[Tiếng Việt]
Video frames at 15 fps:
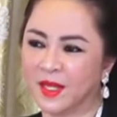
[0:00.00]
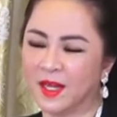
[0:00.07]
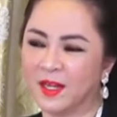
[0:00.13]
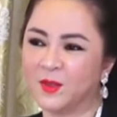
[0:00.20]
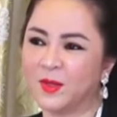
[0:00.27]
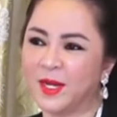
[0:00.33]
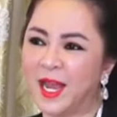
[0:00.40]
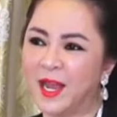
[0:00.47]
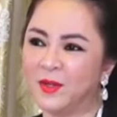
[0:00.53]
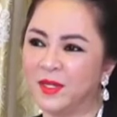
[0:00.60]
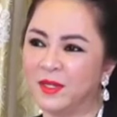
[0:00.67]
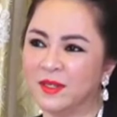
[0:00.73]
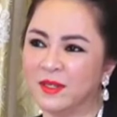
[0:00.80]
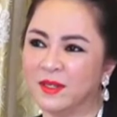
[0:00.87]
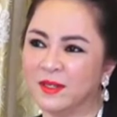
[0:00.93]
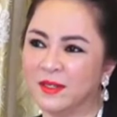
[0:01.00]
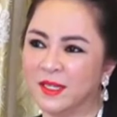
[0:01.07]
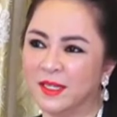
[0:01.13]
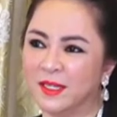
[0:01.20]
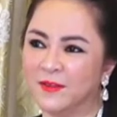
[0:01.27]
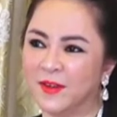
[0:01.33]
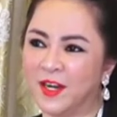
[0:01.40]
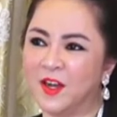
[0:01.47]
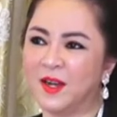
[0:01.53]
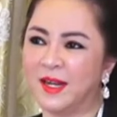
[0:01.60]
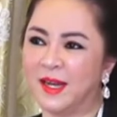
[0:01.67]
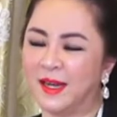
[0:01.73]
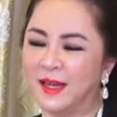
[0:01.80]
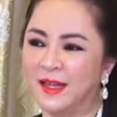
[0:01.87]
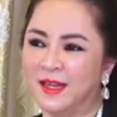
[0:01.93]
à, tôi đeo thì à, thì phải nói
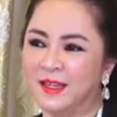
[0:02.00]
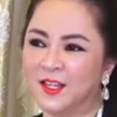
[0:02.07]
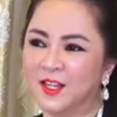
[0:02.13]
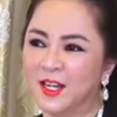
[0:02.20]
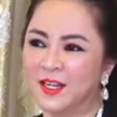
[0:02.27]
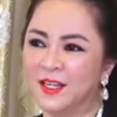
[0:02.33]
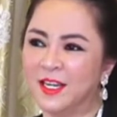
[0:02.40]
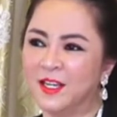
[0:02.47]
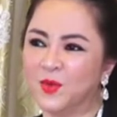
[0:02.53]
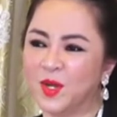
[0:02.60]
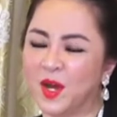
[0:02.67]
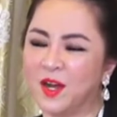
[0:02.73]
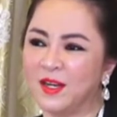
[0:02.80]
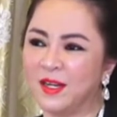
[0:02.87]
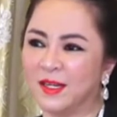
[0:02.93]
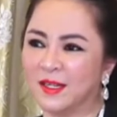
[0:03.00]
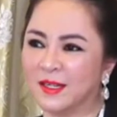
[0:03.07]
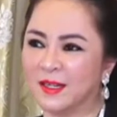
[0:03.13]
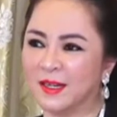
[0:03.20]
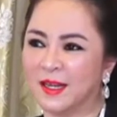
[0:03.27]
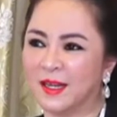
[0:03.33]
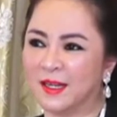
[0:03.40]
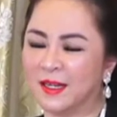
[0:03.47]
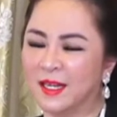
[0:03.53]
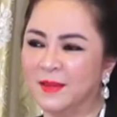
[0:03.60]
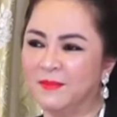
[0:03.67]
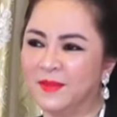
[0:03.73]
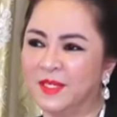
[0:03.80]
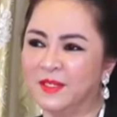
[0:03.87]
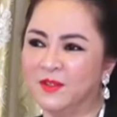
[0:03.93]
là cho nên khi tôi nói là là
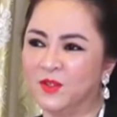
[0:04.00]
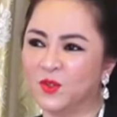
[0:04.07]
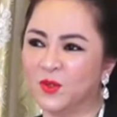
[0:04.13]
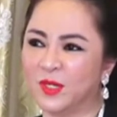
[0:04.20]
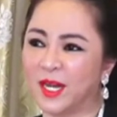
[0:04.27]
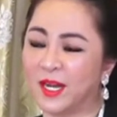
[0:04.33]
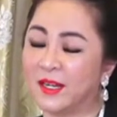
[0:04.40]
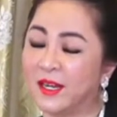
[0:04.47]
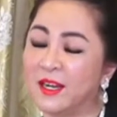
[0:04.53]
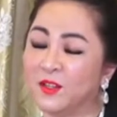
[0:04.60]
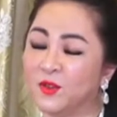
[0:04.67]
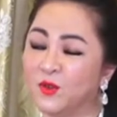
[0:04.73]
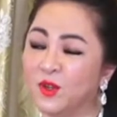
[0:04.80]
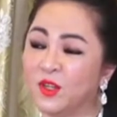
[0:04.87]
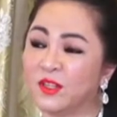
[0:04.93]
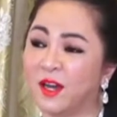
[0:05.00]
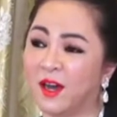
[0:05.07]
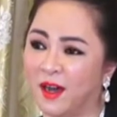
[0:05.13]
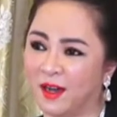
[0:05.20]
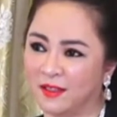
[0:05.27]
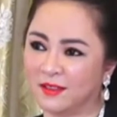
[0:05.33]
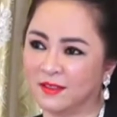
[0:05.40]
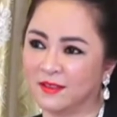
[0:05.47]
kim cương của tôi cả ký là tôi nói thật